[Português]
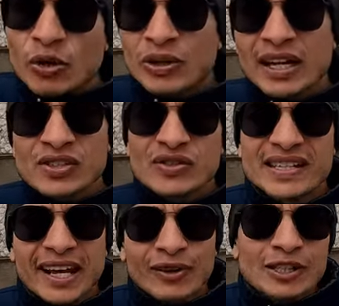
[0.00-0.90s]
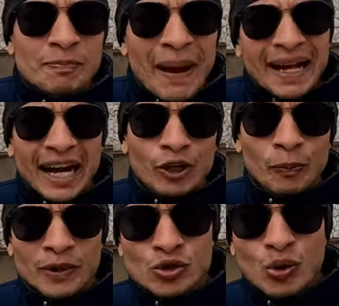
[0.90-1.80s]
E o que eles fizeram? Eles pagaram
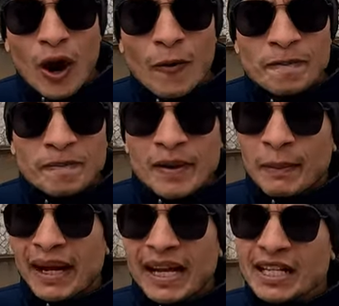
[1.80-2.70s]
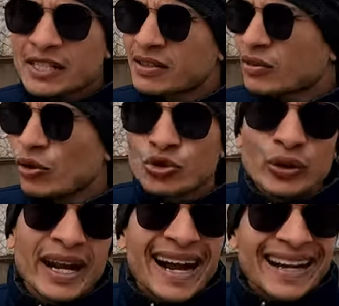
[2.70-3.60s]
o pessoal para eles
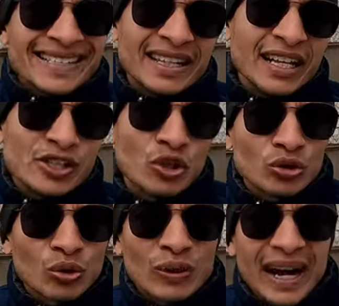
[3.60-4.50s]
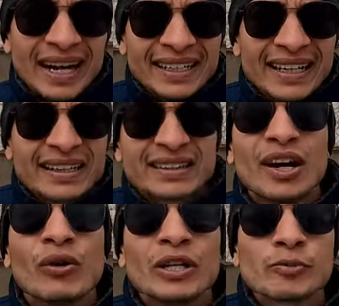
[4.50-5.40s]
construir a casa deles em outro lugar e
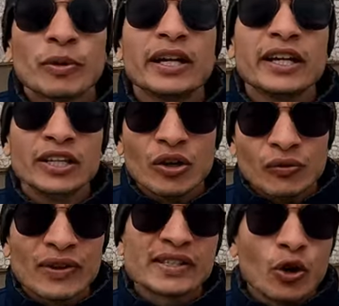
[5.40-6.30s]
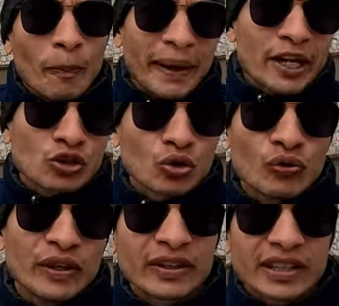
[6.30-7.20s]
então eles poderiam fazer o prédio do
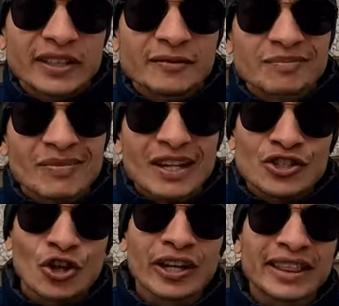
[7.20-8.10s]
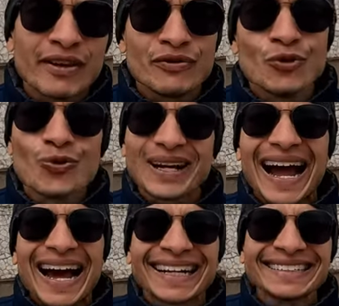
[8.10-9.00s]
governo aqui. Só que teve um
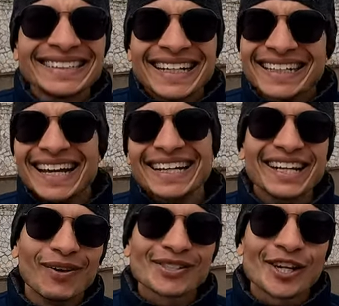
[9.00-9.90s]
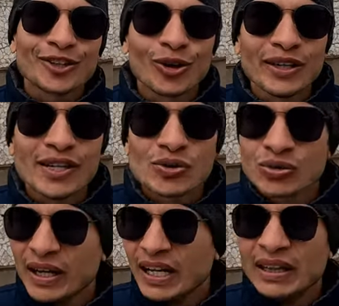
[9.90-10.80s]
cara que ele não aceitou isso.
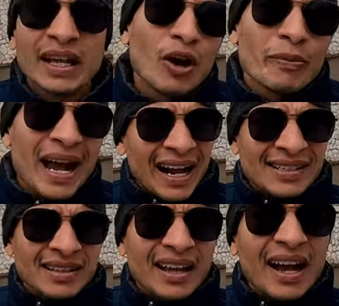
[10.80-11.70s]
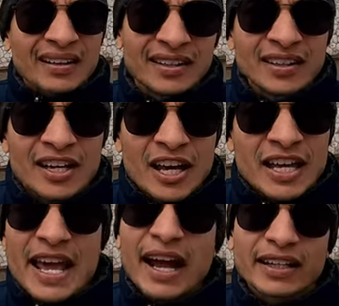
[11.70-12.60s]
Ele, não, casa está aqui,
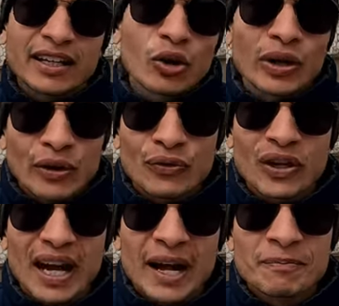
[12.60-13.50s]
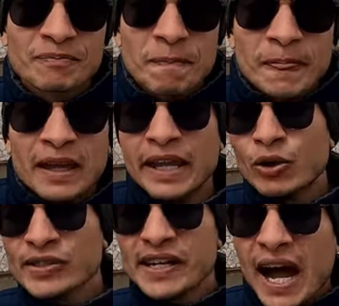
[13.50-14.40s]
é aqui que eu quero ficar.
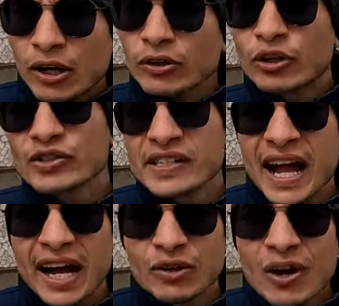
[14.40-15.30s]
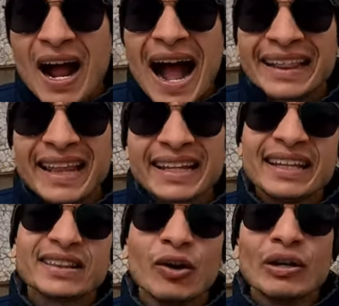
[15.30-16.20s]
Negociaram, negociaram, até
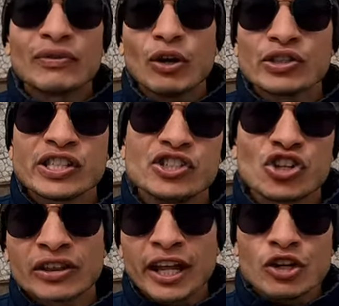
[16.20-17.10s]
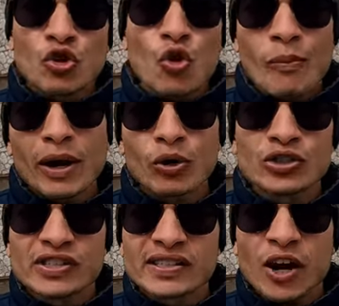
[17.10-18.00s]
que então ele falou assim, só tem uma
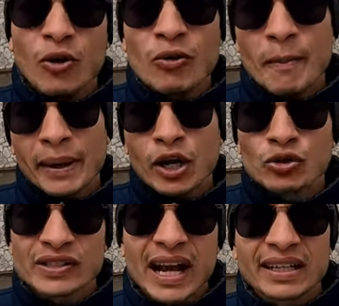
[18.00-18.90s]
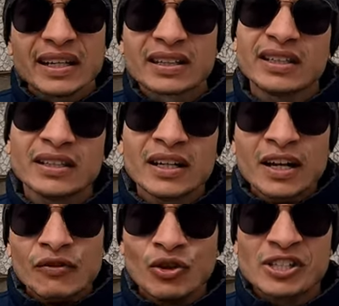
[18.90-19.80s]
condição para eu sair daqui.
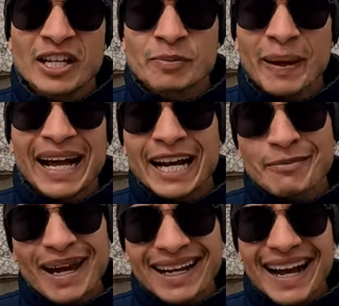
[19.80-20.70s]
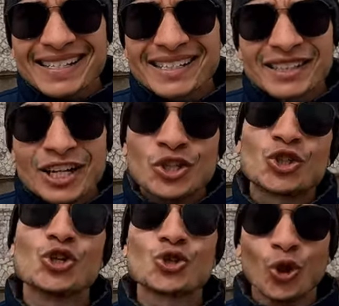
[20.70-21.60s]
Vocês pegarem minha casa,
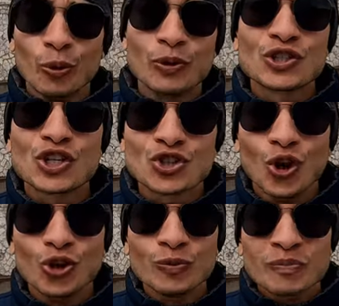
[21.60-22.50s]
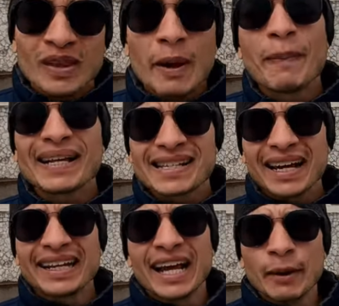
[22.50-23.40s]
tijolo por tijolo, e
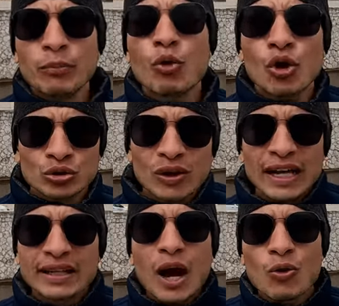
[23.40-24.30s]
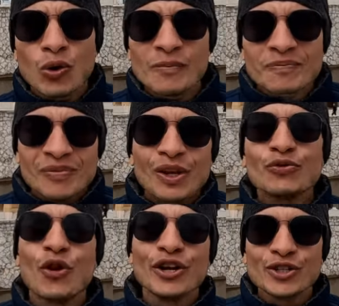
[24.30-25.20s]
passarem ela para o outro lado da rua.
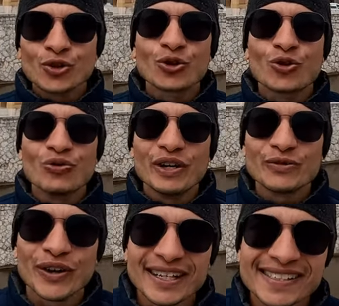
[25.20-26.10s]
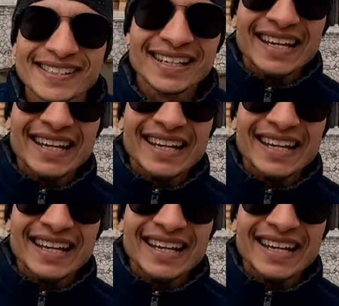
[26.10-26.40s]
Foi isso que o governo fez.